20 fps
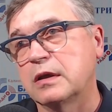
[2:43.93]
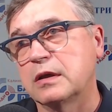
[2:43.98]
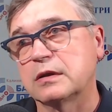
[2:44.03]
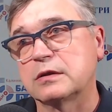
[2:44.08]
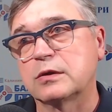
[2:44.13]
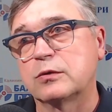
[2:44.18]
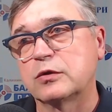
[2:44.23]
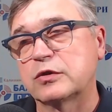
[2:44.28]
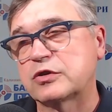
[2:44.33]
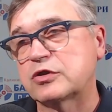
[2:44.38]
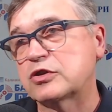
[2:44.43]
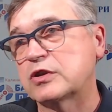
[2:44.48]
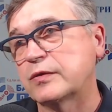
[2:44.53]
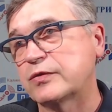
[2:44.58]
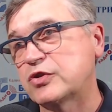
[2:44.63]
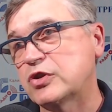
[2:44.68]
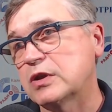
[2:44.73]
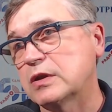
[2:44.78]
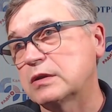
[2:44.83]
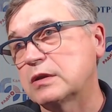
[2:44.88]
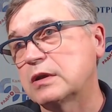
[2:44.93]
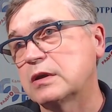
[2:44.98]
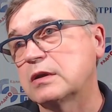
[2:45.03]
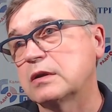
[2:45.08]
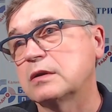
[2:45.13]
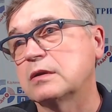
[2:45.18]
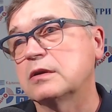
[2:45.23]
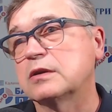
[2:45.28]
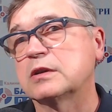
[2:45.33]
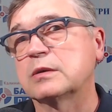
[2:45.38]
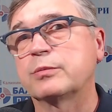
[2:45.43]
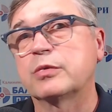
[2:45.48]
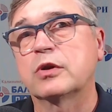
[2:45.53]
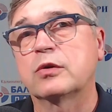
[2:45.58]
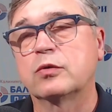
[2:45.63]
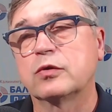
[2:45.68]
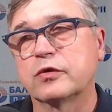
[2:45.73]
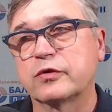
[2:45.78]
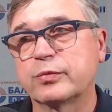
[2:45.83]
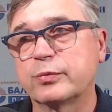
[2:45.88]
Это улица Шевченко, это
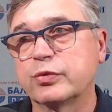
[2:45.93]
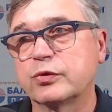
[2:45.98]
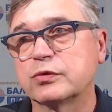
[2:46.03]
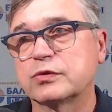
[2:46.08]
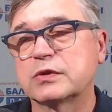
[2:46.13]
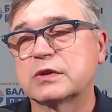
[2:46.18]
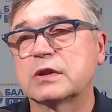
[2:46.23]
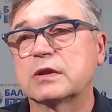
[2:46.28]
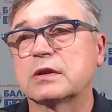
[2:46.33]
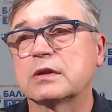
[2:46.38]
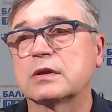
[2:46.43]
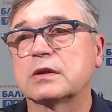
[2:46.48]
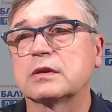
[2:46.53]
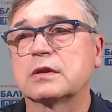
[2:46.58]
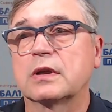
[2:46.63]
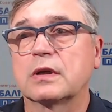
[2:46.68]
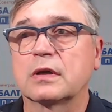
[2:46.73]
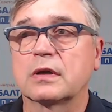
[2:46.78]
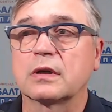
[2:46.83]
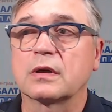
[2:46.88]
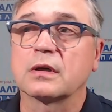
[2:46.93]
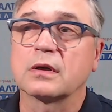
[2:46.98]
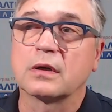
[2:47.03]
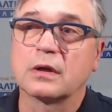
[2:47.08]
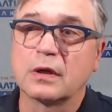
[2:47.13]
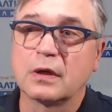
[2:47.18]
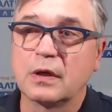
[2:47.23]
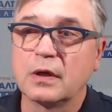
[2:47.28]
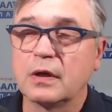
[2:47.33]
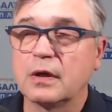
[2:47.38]
плохой спуск э, на